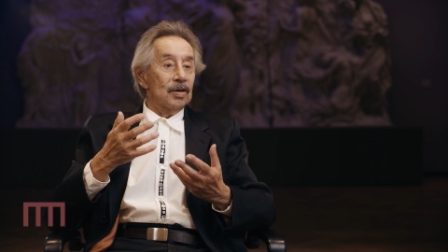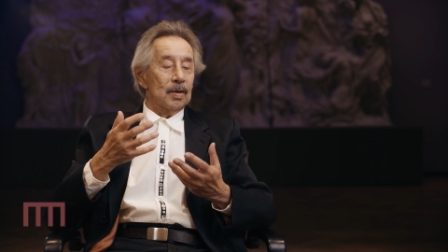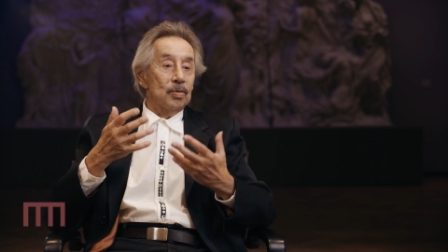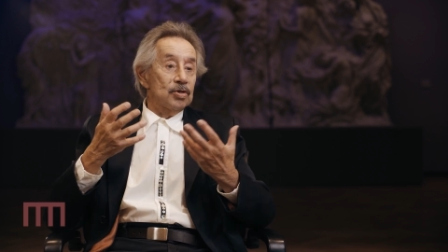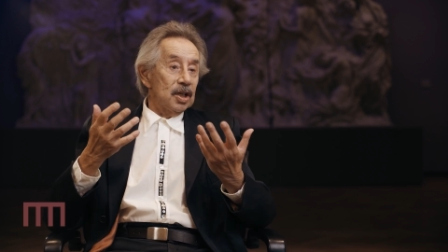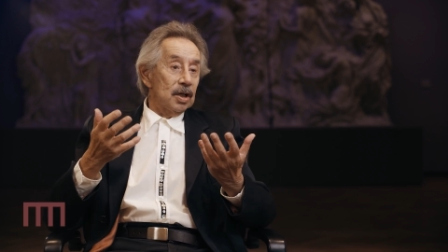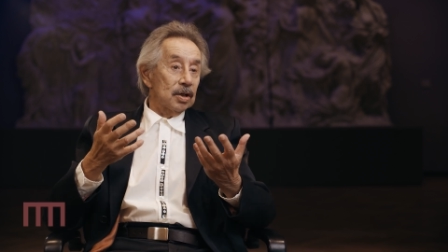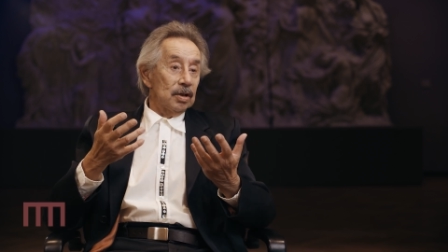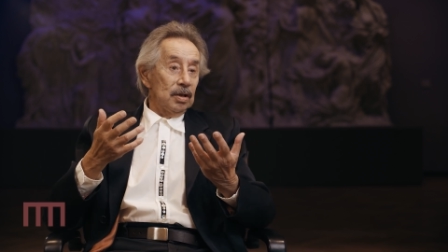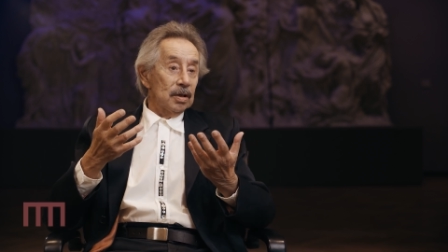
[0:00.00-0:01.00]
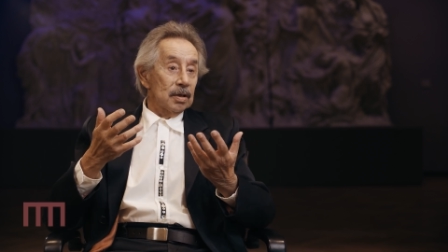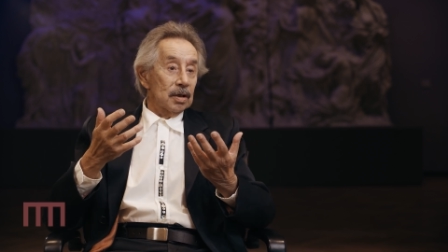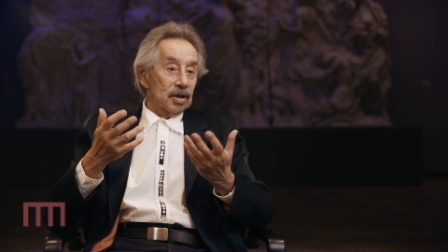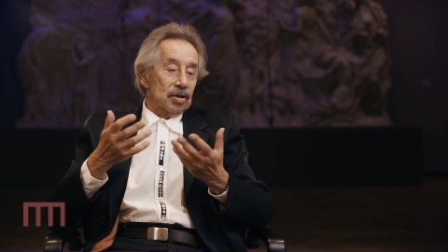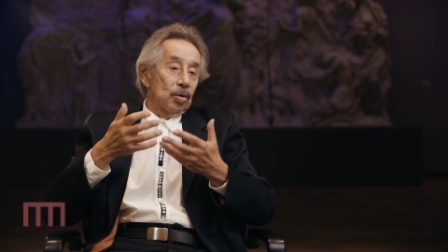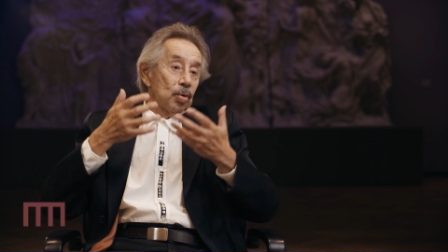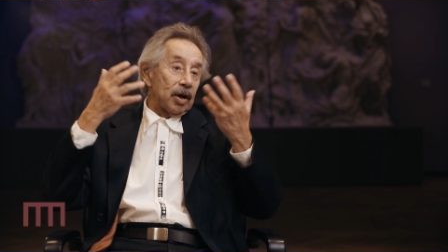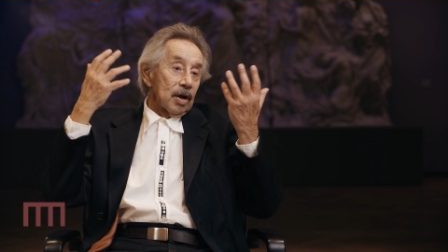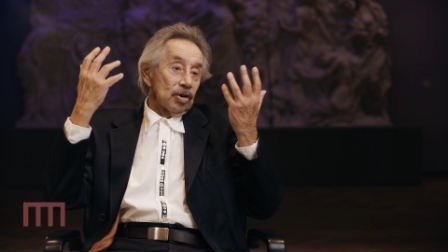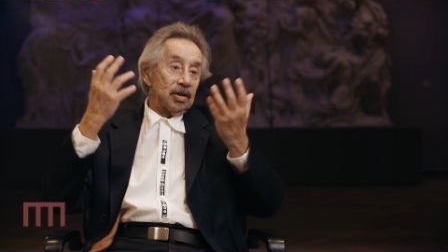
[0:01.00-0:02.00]
como un chico, que se le
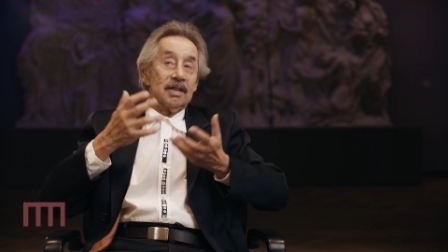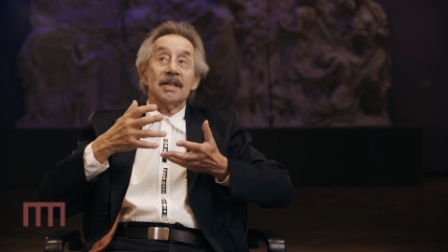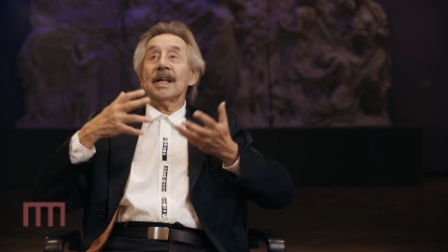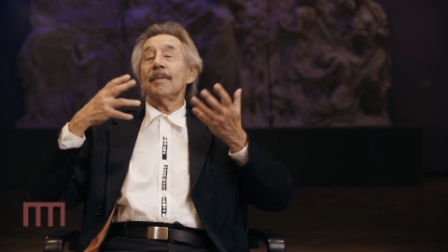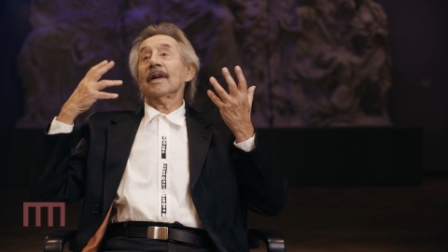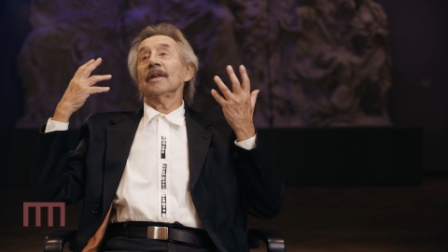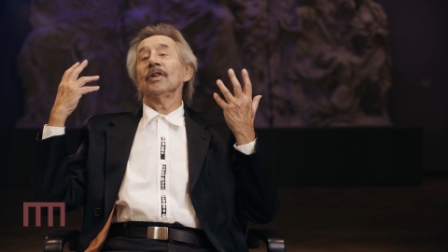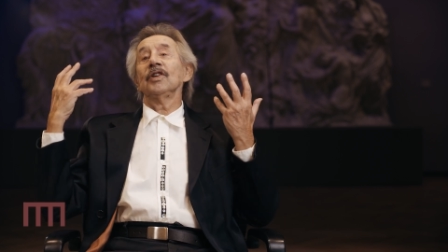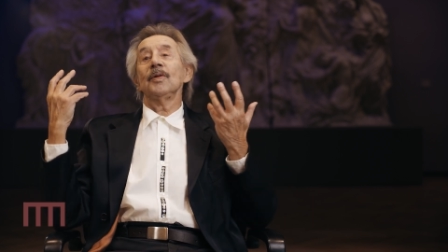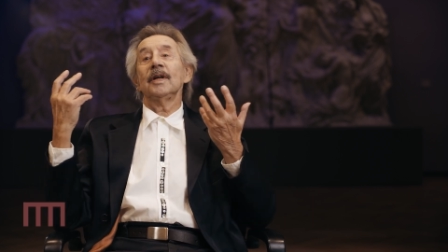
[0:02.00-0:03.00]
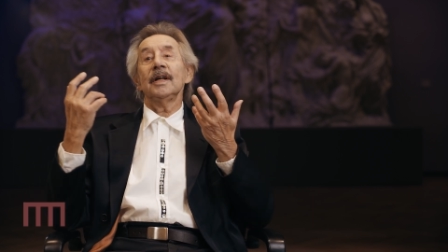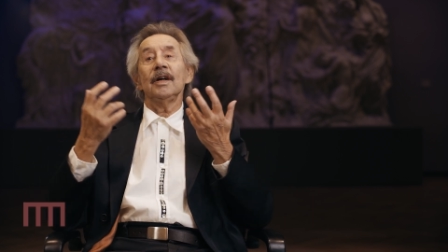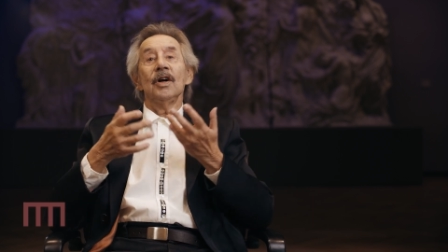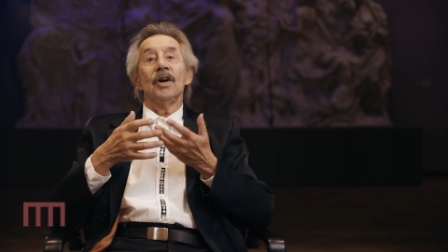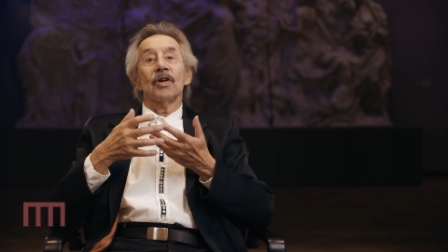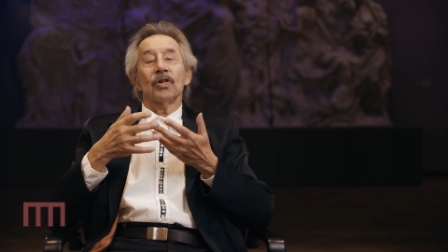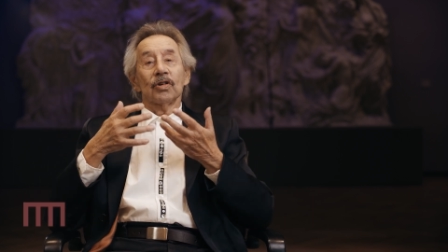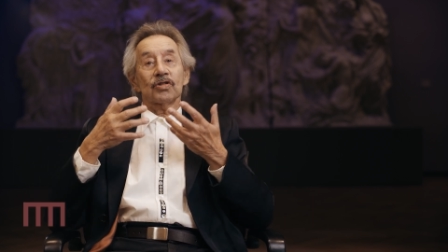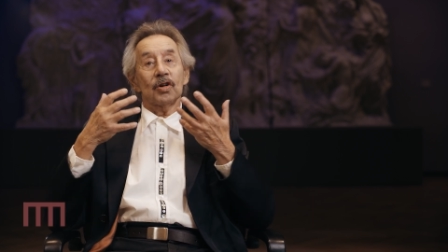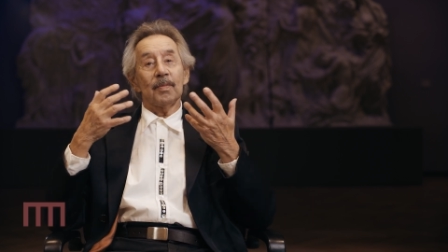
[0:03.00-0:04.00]
ocurren cosas sin saber de dónde viene,
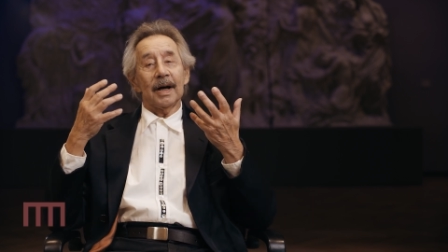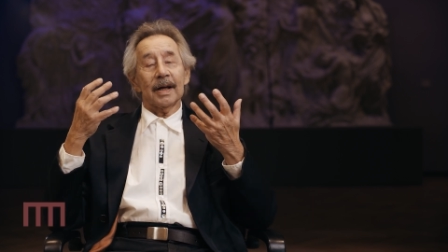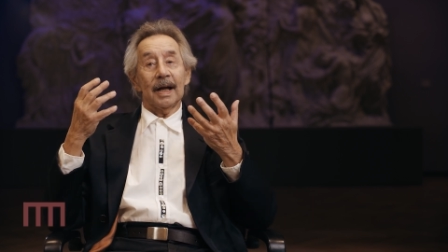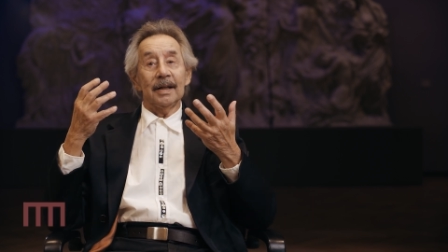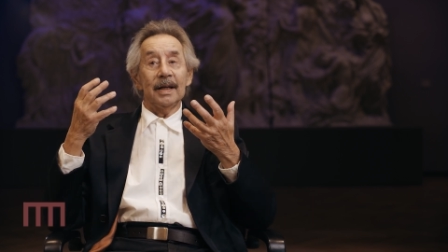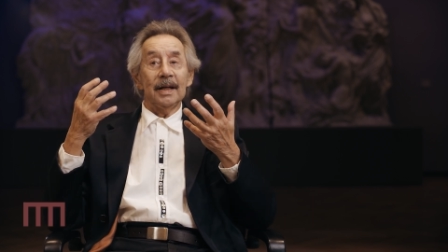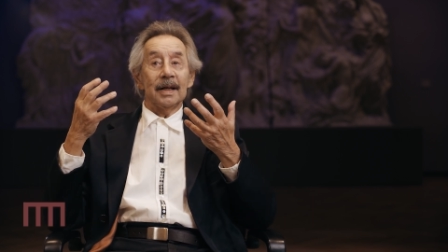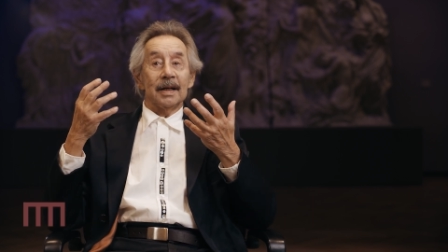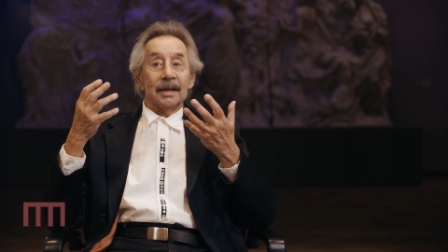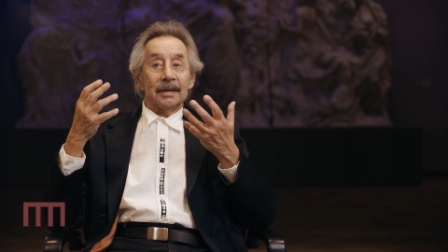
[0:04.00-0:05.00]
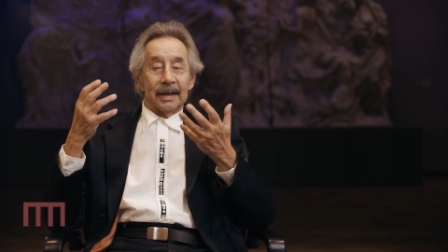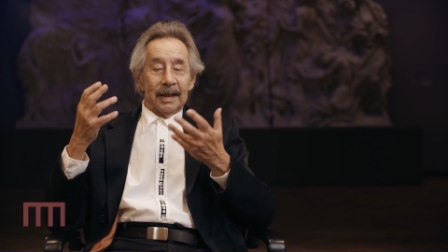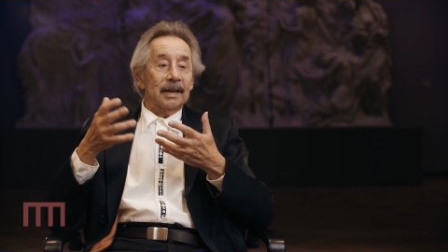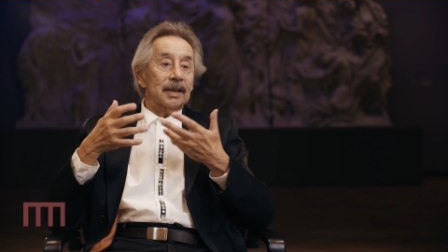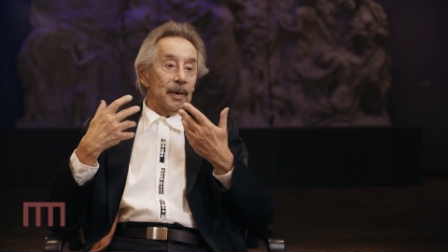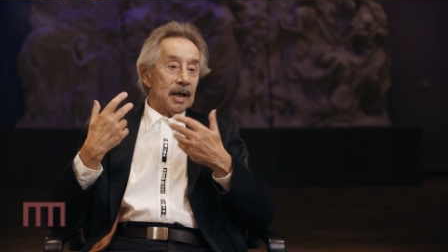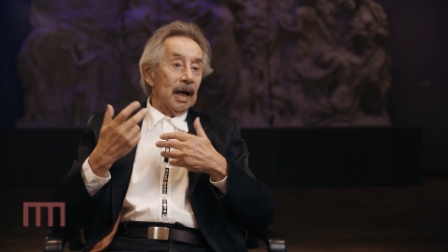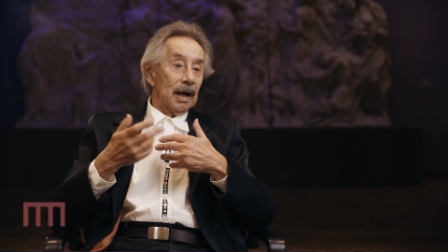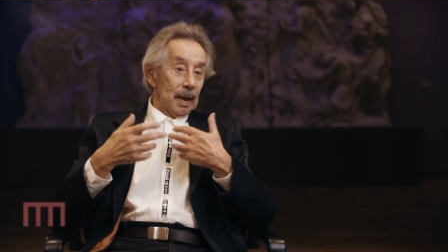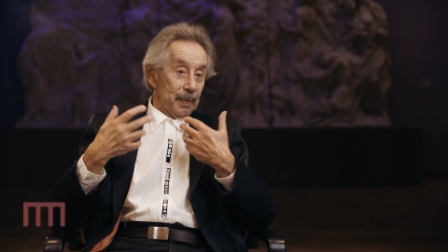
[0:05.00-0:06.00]
cuando sos más grande tenés que
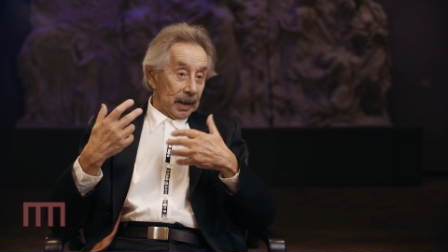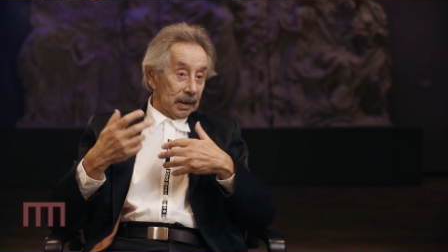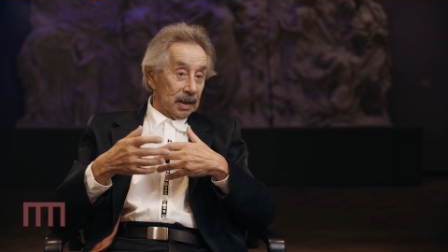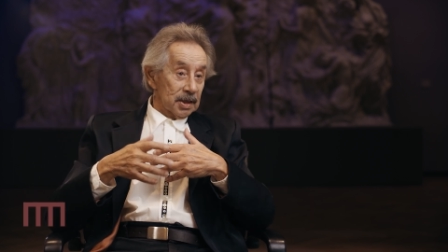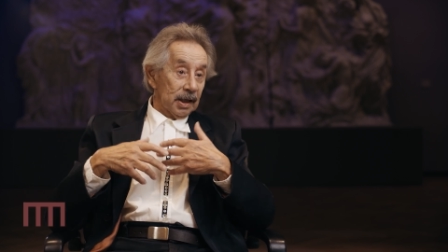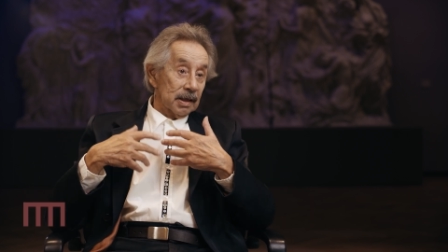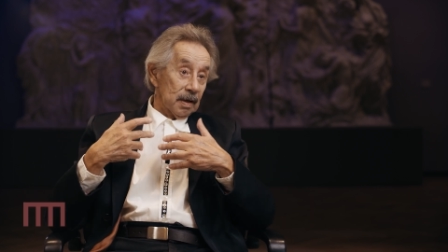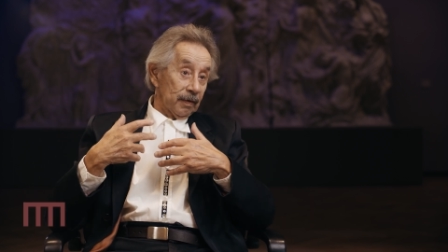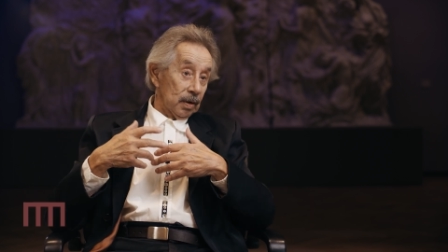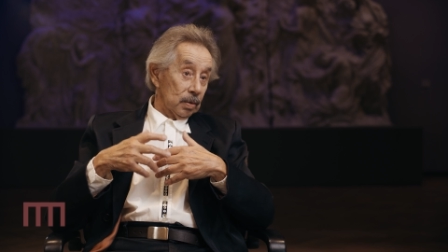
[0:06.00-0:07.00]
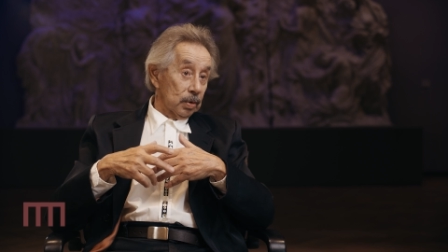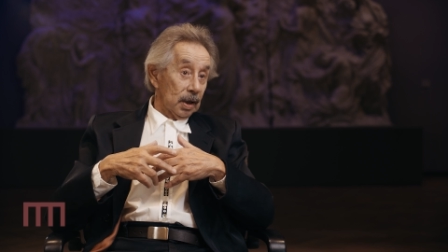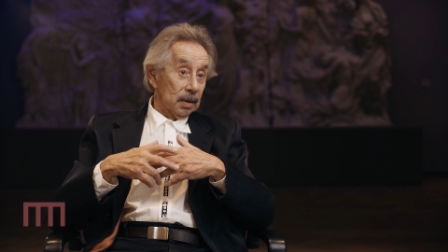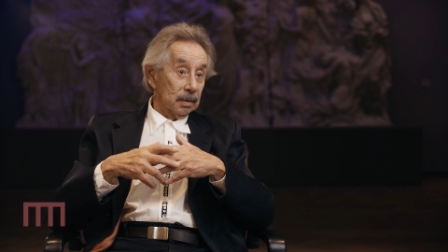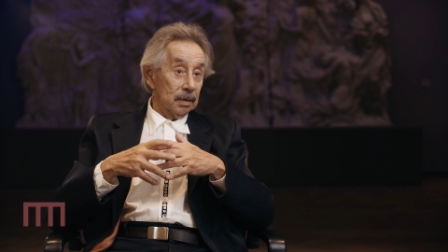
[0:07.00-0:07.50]
trabajarlas para que te llegue esa frescura.